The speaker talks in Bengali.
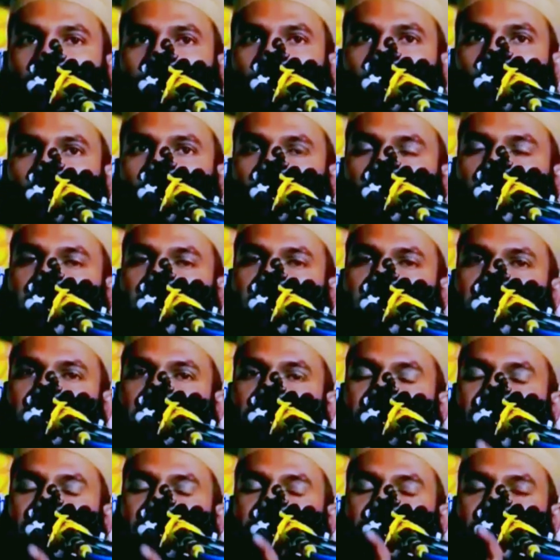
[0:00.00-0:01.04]
মোত্তাকির
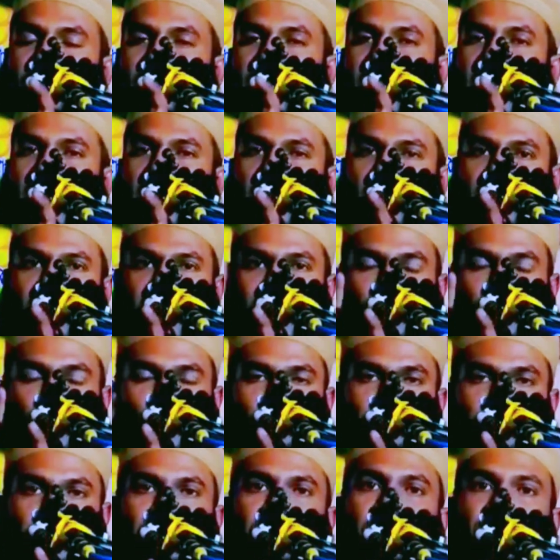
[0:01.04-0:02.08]
ব্যাপারে আল্লাহর
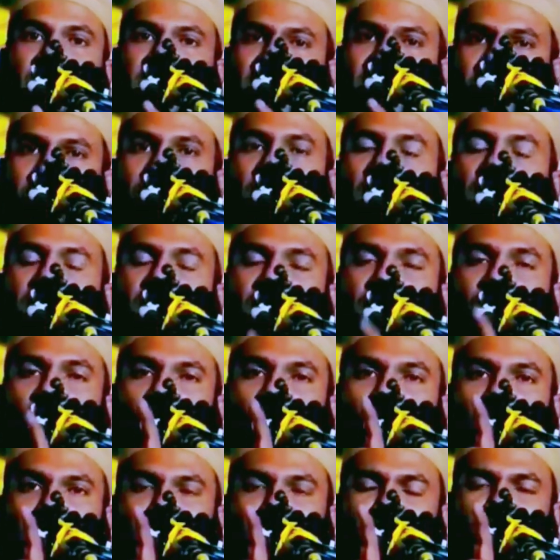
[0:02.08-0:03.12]
নবী এইভাবে
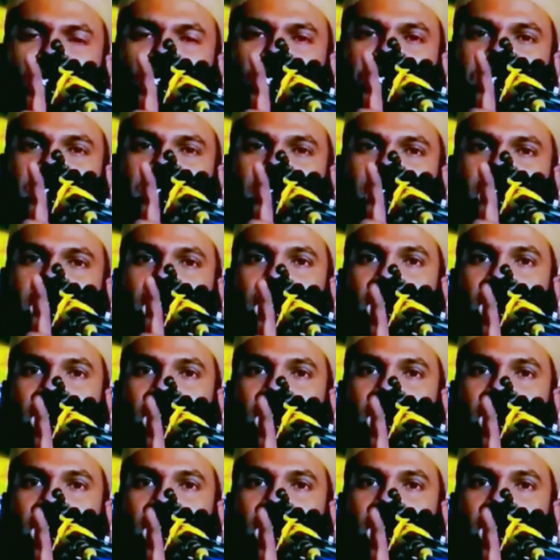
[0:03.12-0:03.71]
কথা বলেছে